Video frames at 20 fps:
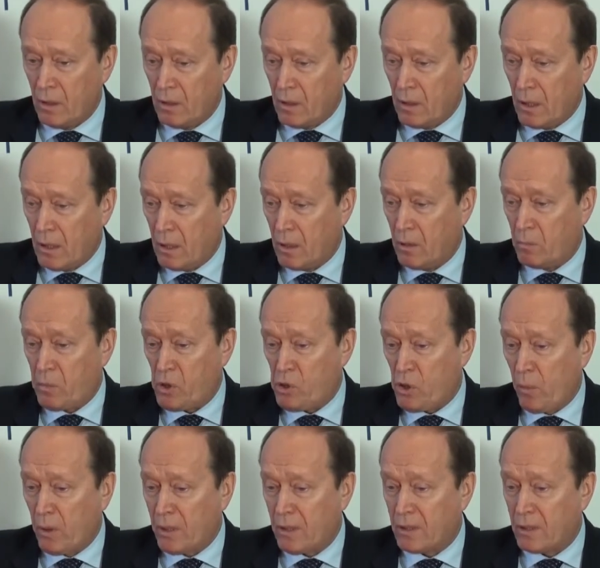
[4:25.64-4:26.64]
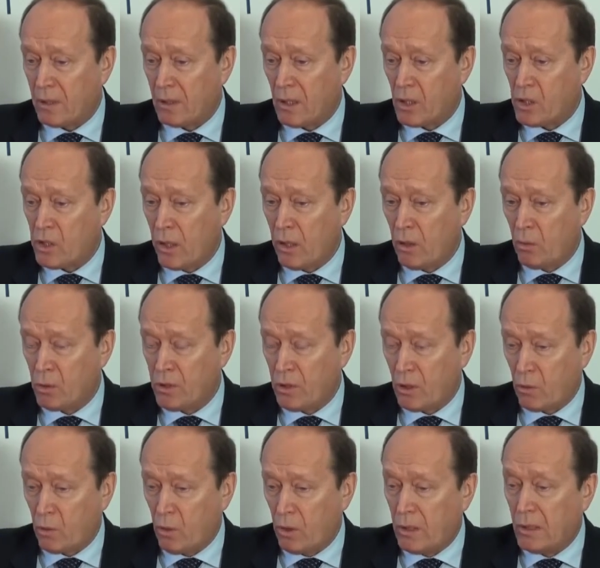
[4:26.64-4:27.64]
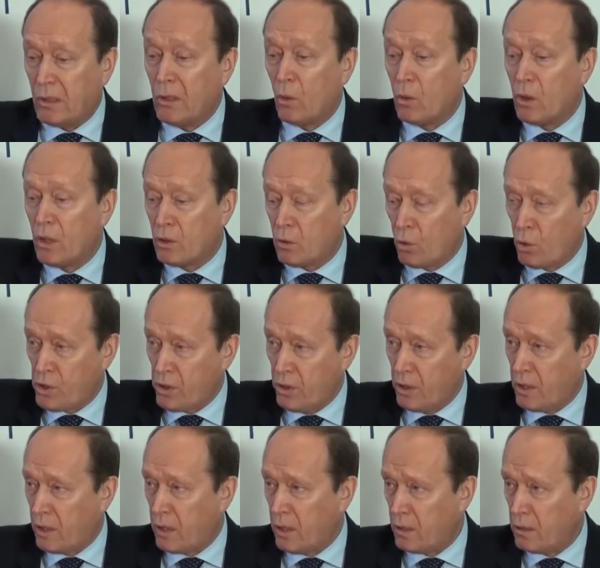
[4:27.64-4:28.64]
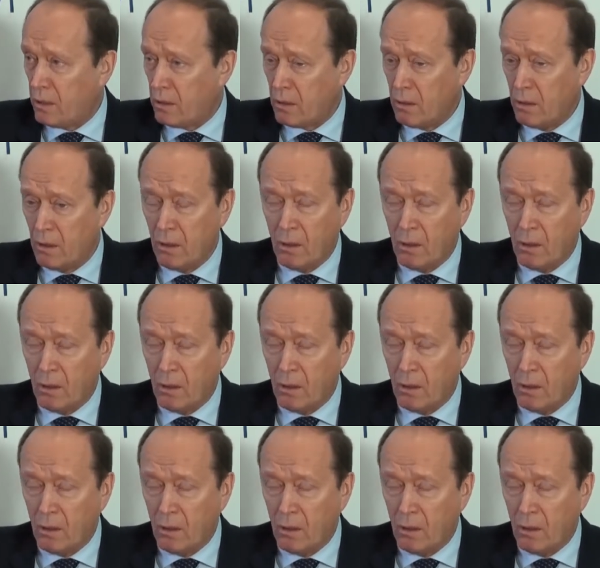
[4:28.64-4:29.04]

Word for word: Э, причем это соглашение носит такой долгосрочный характер.